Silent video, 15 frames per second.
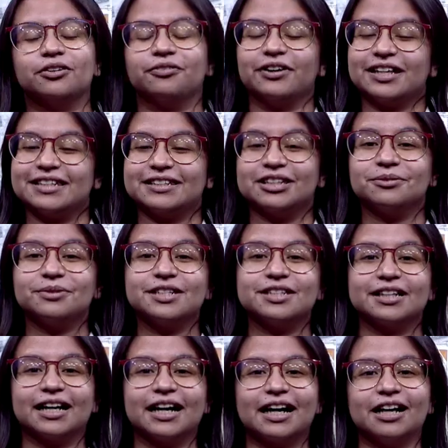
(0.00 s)
fanservice
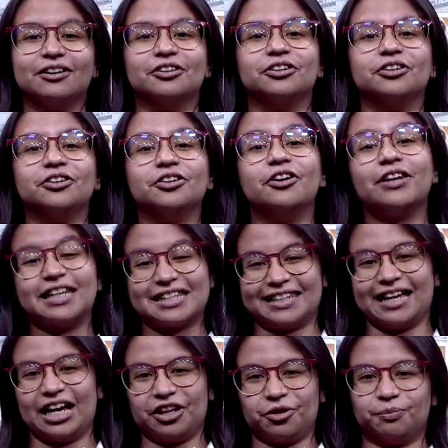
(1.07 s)
llegará en otoño de este
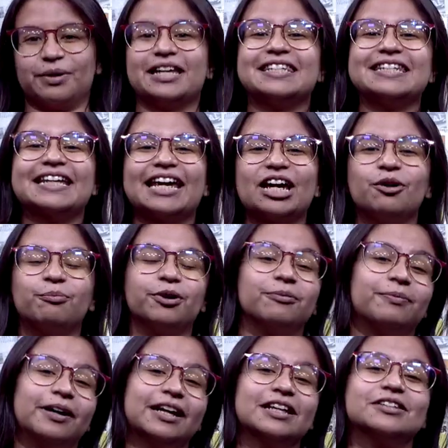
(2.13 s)
año, así que
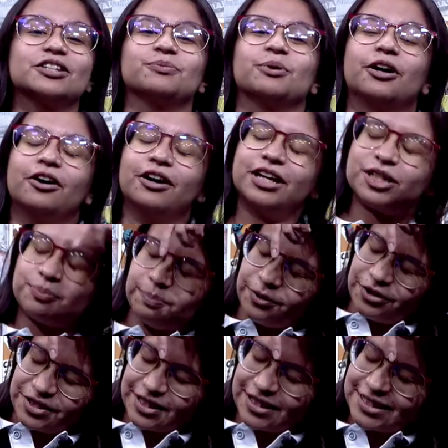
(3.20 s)
preparen sus mejores
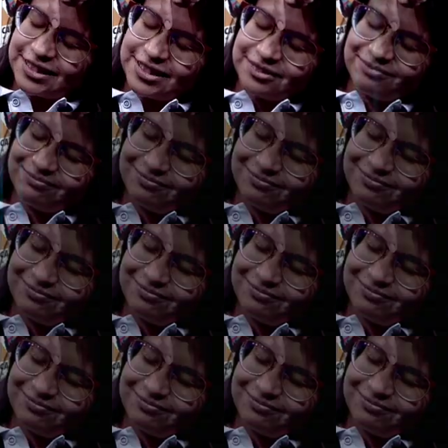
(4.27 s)
poses.